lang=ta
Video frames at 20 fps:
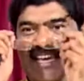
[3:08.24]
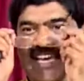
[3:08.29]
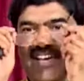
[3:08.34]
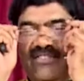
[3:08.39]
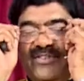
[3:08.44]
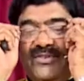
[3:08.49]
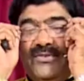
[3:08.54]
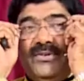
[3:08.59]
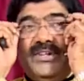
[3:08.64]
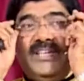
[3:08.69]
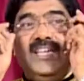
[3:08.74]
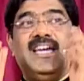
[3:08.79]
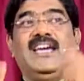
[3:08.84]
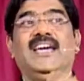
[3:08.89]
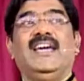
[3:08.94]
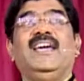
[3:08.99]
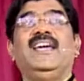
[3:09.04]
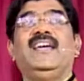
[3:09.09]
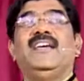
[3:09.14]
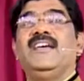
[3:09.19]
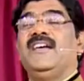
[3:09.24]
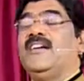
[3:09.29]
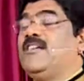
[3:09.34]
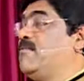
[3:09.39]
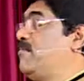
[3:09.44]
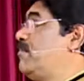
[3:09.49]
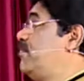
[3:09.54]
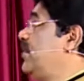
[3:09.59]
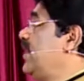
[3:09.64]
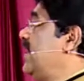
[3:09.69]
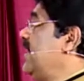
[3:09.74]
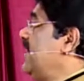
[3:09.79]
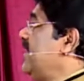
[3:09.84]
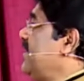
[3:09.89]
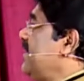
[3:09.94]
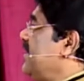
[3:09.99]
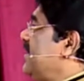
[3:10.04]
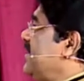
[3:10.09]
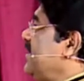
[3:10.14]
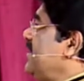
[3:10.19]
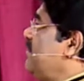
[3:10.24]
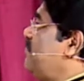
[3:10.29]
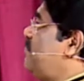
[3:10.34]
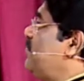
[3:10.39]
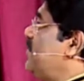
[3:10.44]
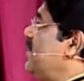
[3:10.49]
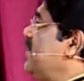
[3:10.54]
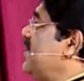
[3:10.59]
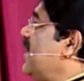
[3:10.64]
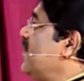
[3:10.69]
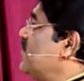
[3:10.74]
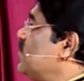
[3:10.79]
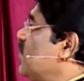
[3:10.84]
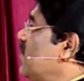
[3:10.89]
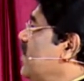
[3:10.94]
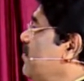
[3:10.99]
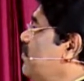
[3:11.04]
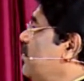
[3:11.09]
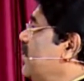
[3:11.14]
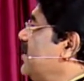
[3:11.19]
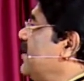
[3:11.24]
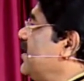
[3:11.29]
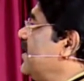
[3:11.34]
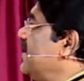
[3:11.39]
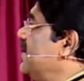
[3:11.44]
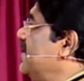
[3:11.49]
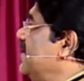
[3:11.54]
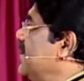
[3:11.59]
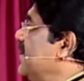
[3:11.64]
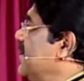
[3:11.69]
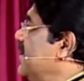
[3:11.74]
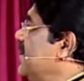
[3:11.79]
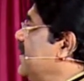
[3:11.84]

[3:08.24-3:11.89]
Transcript: தேவனுடைய பெயருக்கு இப்படி தான் சொல்லப்படுகிறது